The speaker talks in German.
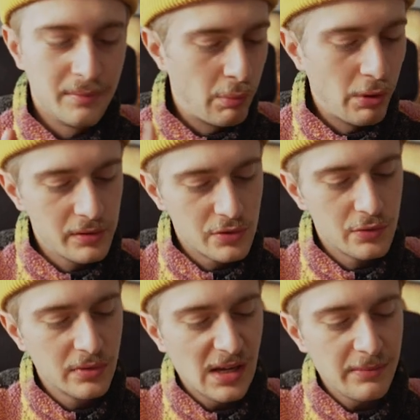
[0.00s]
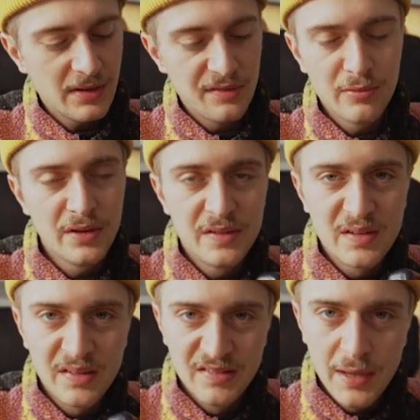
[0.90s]
Point-and-Shoot-Kameras so, dass
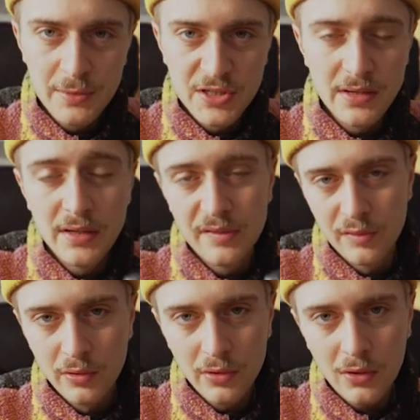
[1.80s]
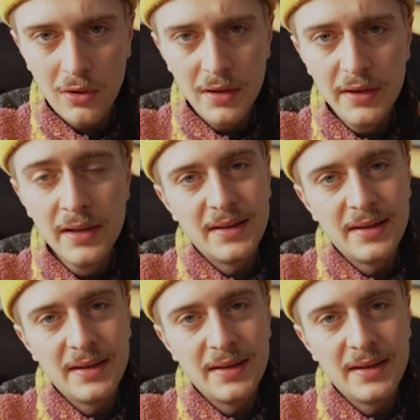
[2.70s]
sie sich selbstständig zurückrollen.